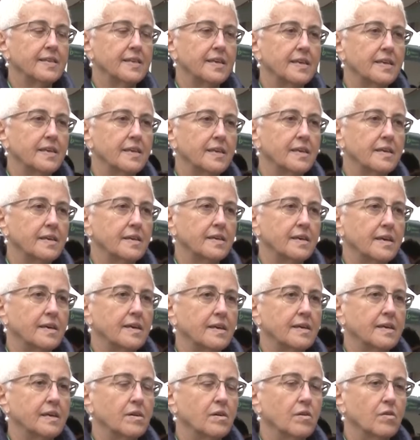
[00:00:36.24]
di,
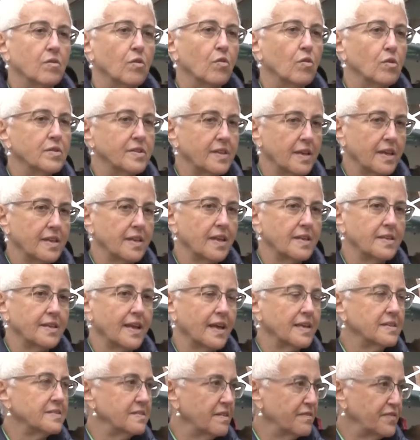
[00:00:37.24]
eh, oltre dei
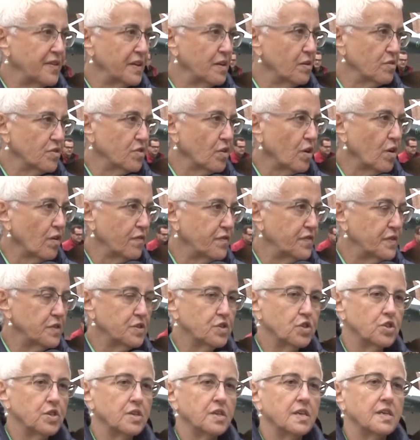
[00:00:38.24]
testi
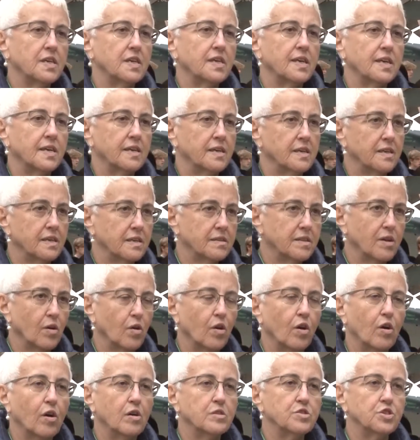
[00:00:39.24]
filosofici, eh,
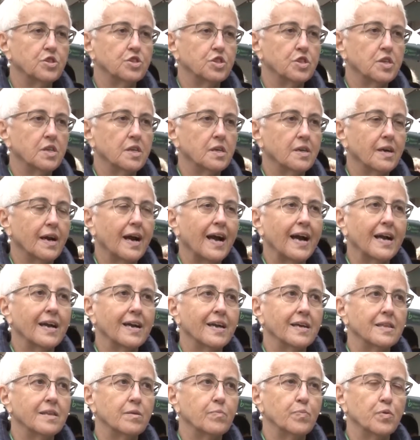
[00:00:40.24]
teologici,
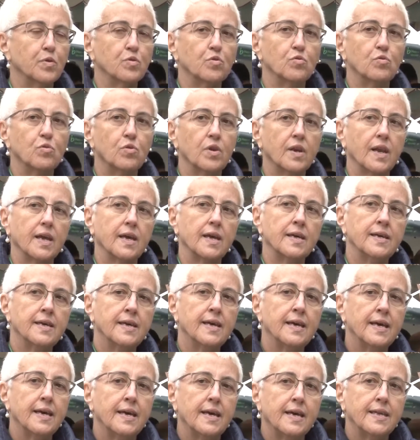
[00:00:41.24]
anche di produrre
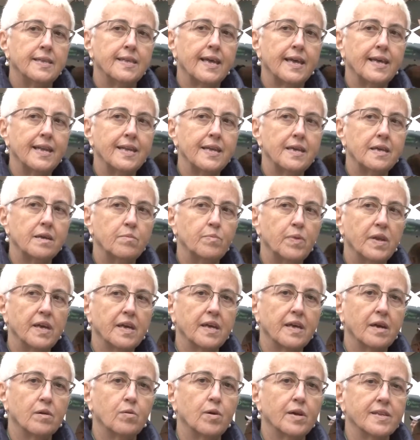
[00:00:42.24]
dei libri
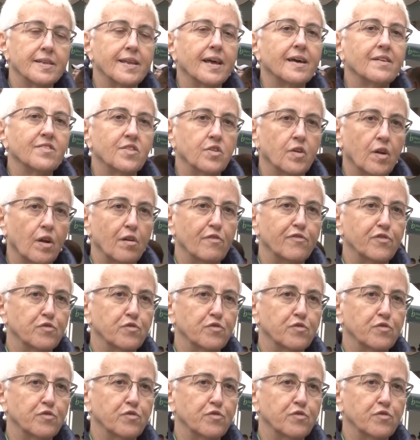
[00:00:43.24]
che guardassero al